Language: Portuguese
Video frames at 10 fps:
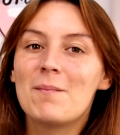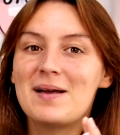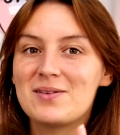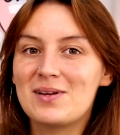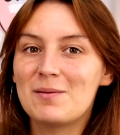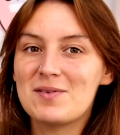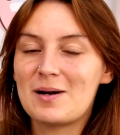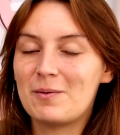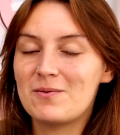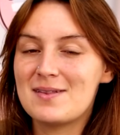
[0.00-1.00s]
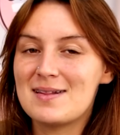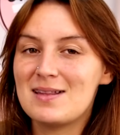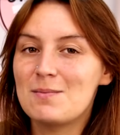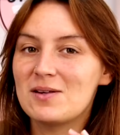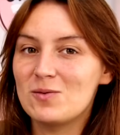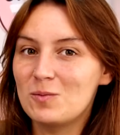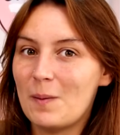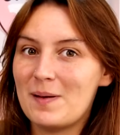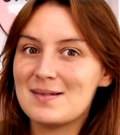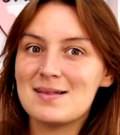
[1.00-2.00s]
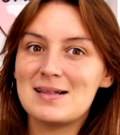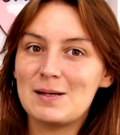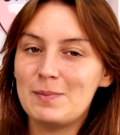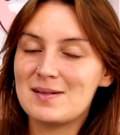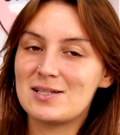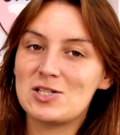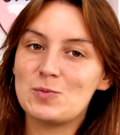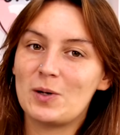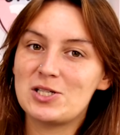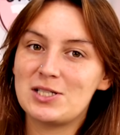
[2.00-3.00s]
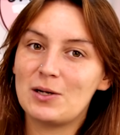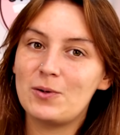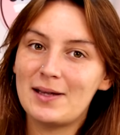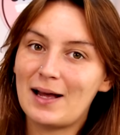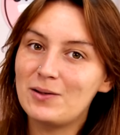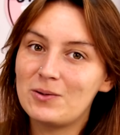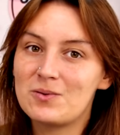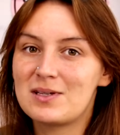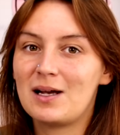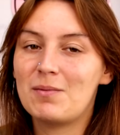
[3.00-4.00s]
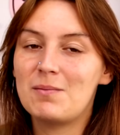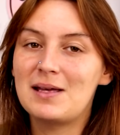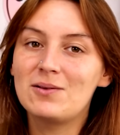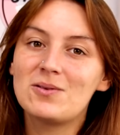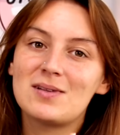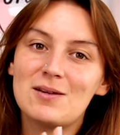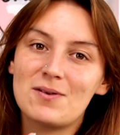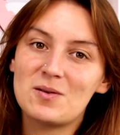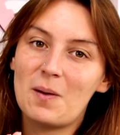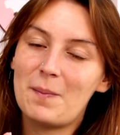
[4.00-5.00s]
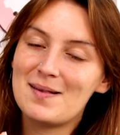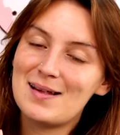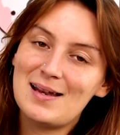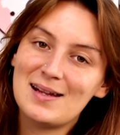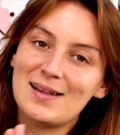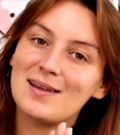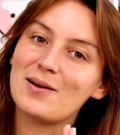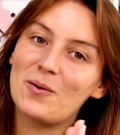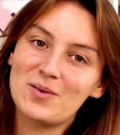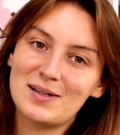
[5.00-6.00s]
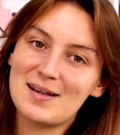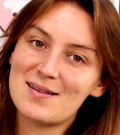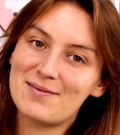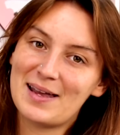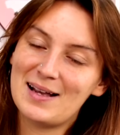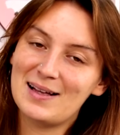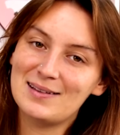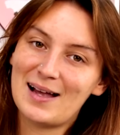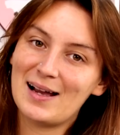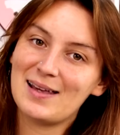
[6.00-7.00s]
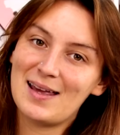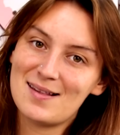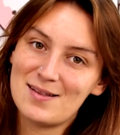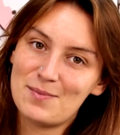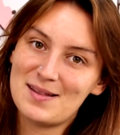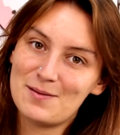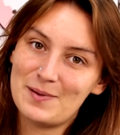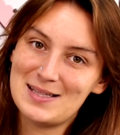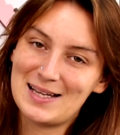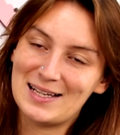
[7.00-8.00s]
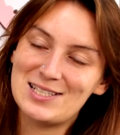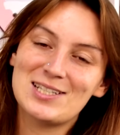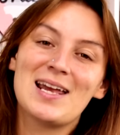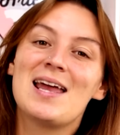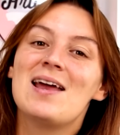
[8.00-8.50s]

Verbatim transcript: mas eu queria mostrar pra vocês que mesmo numa peça simples a gente pode ter cuidado com os acabamentos e fazer uma peça linda que com certeza vai encantar quem receber esse presente.